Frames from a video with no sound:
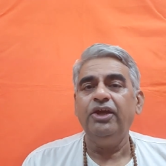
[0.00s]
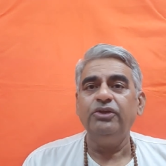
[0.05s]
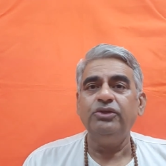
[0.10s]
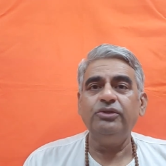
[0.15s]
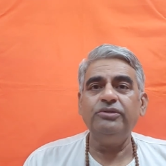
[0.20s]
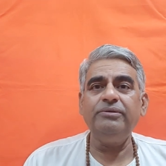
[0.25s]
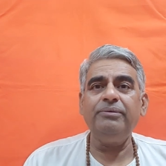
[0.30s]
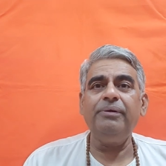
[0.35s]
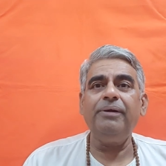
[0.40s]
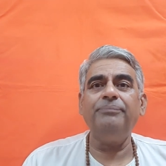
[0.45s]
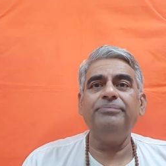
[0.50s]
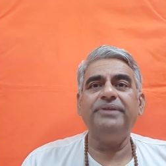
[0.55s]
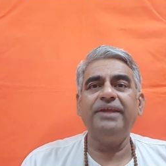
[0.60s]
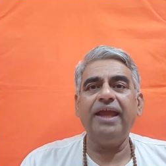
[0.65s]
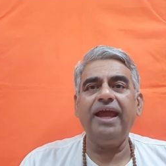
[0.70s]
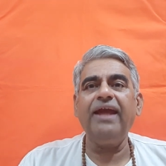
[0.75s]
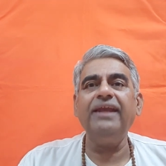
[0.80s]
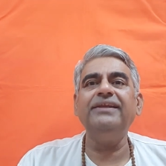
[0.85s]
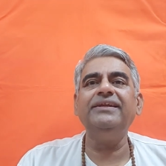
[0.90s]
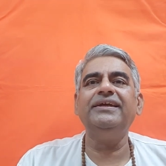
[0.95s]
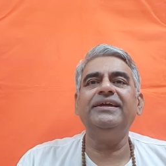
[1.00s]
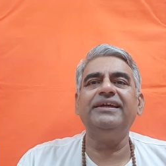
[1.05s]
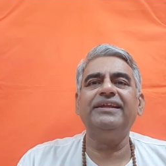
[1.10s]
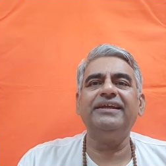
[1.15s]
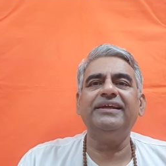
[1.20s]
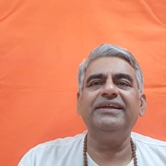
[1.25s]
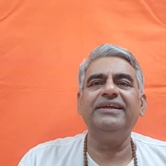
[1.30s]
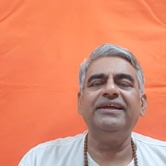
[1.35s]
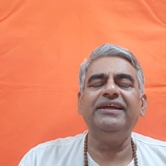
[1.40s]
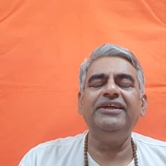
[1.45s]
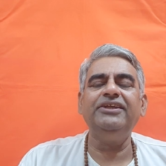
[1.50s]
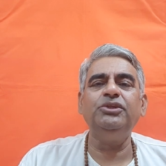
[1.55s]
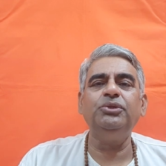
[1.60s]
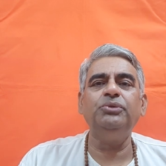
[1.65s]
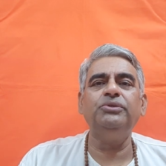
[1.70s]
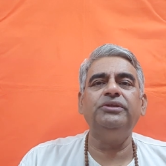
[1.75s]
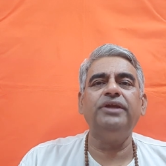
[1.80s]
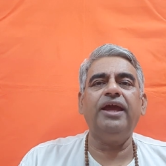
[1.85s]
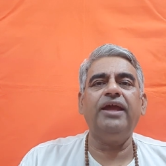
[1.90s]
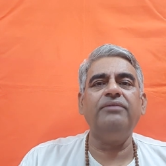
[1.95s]
तो जब आप ध्यान करेंगे
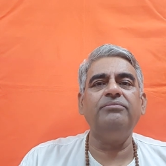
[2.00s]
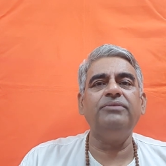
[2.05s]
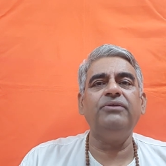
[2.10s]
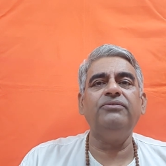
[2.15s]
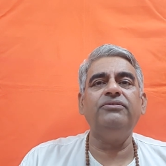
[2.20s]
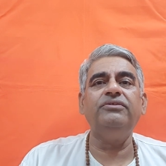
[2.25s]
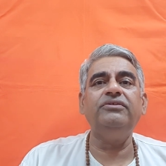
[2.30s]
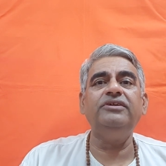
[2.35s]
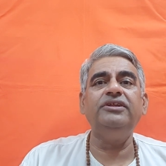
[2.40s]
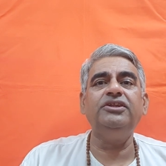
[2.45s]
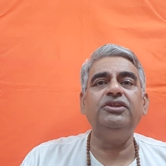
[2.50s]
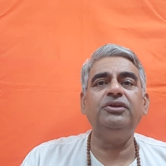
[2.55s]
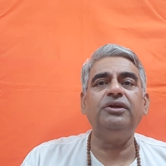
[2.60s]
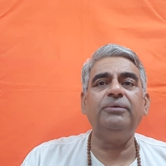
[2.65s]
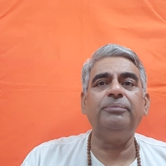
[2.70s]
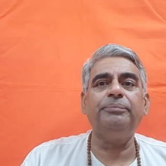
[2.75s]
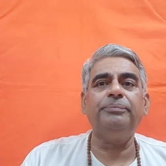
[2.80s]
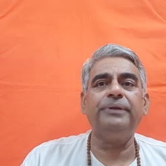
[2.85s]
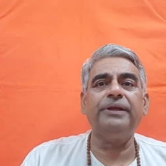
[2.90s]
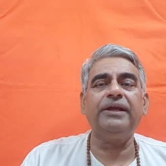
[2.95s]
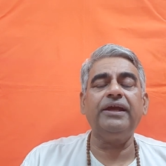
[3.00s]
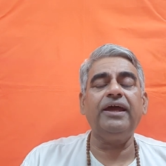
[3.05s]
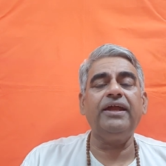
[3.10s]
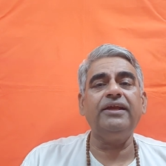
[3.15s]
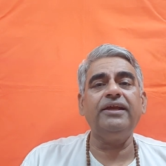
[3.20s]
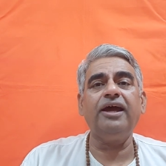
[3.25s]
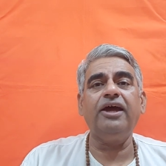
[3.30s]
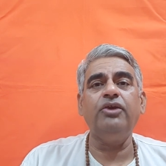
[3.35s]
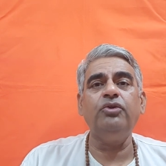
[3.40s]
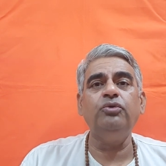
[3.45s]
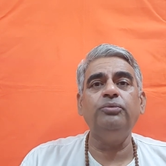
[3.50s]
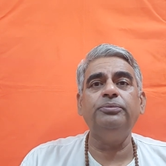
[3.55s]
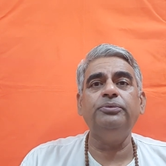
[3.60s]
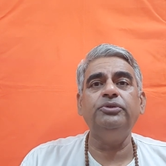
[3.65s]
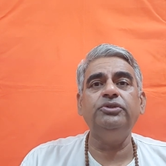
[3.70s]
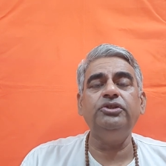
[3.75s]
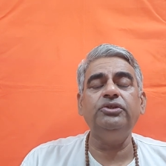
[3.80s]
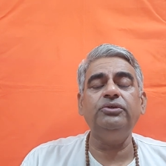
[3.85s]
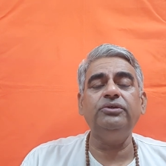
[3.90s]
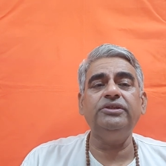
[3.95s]
तो ध्यान में विविध प्रकार का
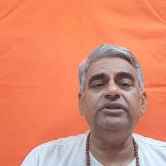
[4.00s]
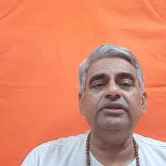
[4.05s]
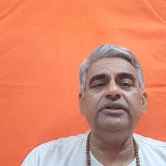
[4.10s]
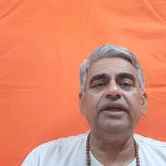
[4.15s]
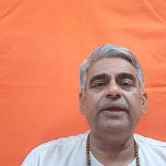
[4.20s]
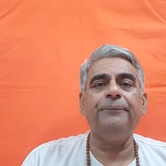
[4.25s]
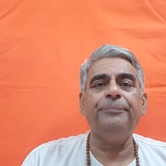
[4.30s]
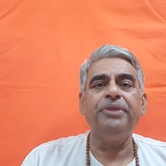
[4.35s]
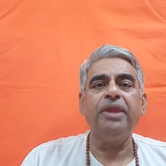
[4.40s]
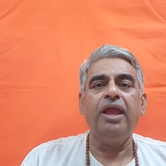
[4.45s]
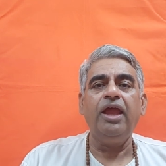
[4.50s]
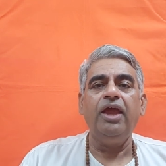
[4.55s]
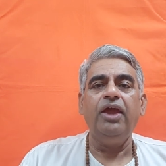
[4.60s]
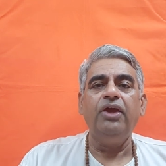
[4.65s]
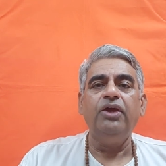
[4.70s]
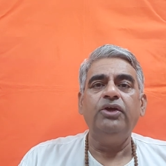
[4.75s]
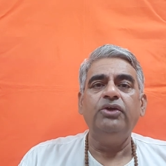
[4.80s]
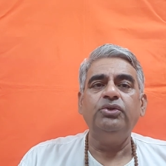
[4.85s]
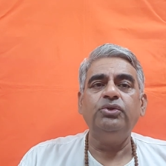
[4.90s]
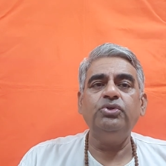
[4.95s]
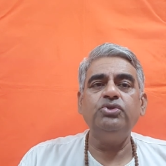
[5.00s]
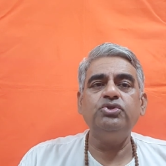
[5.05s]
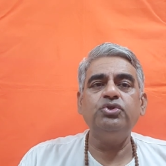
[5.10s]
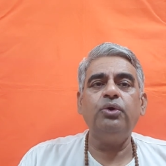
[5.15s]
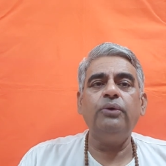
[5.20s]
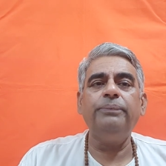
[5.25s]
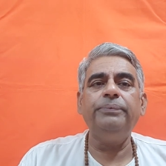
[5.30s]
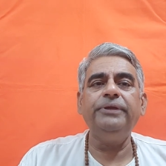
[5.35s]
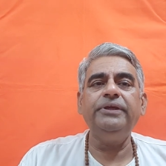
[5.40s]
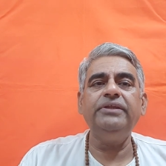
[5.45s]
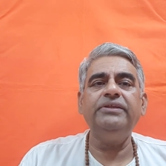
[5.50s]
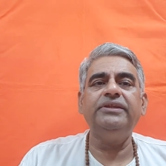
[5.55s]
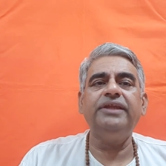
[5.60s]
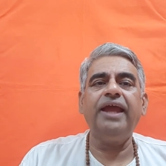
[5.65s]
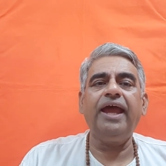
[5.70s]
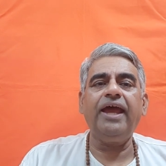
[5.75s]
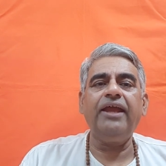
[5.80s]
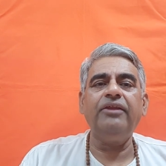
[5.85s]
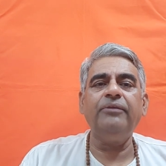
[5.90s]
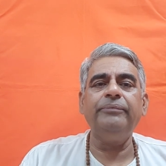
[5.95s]
अनुभूति होती है तो जो भी
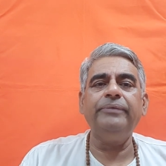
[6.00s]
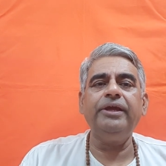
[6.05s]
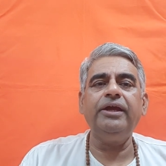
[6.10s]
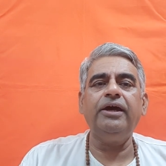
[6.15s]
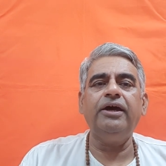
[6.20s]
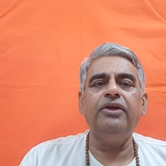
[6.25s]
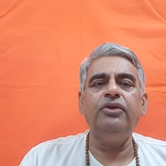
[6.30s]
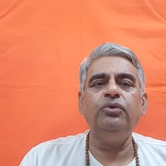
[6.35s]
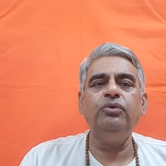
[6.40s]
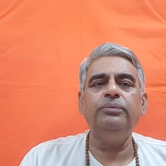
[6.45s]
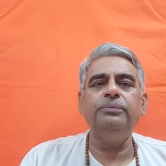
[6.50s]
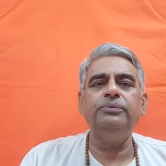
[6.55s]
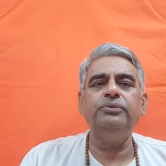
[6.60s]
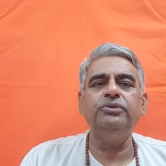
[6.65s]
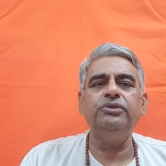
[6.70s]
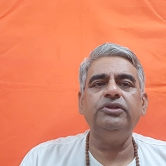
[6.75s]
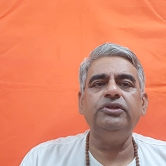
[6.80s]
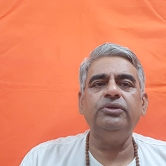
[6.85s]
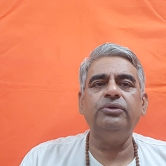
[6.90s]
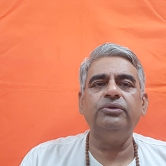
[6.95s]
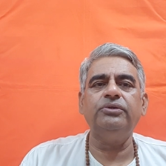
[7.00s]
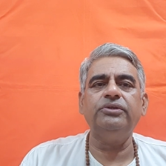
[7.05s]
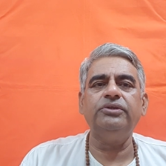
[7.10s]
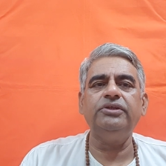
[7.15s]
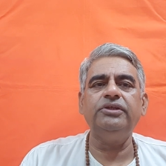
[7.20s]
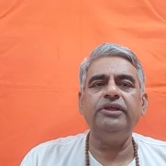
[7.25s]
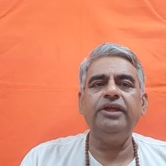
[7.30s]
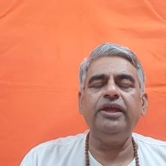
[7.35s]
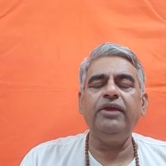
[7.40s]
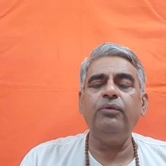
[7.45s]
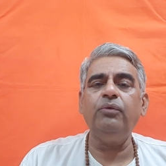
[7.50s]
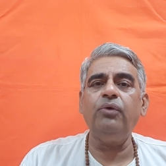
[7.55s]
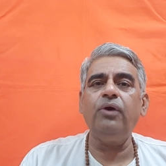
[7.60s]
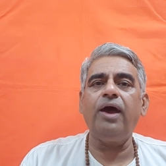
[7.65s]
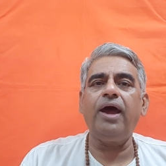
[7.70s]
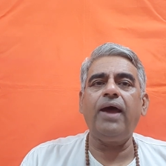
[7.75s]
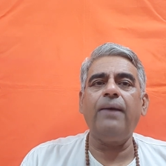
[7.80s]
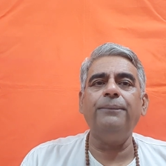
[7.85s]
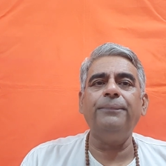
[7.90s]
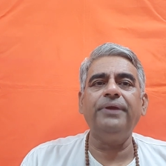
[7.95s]
ध्यान में अनुभूति होती है वो
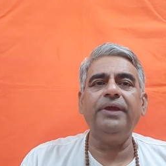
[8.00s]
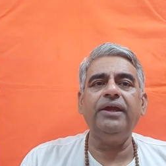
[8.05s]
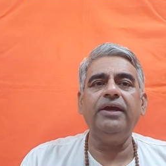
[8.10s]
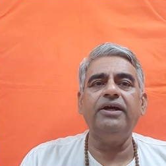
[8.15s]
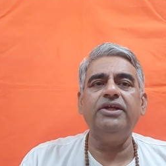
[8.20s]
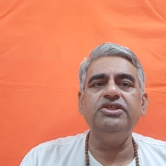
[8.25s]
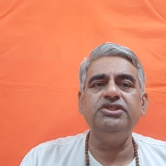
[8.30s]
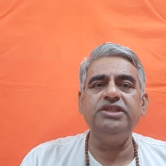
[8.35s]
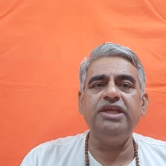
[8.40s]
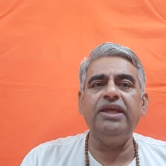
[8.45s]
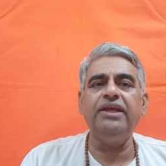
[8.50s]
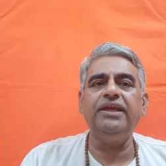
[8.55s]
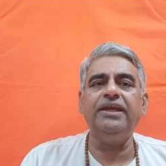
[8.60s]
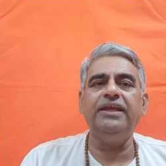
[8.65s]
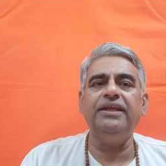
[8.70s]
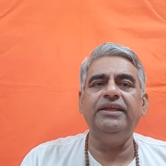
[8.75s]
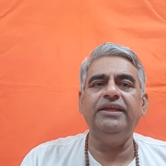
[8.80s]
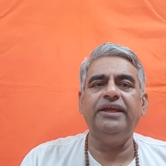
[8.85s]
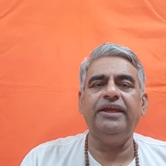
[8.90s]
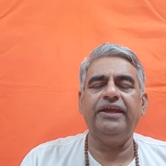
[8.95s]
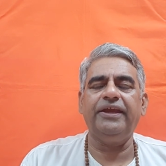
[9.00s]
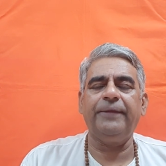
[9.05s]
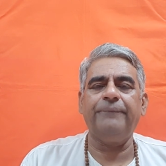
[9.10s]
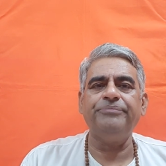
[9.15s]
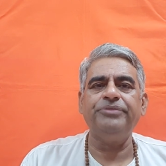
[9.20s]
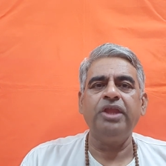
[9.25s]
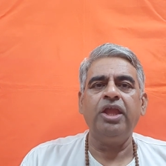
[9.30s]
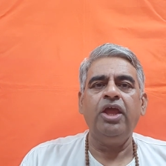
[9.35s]
आपके अच्छे के लिए है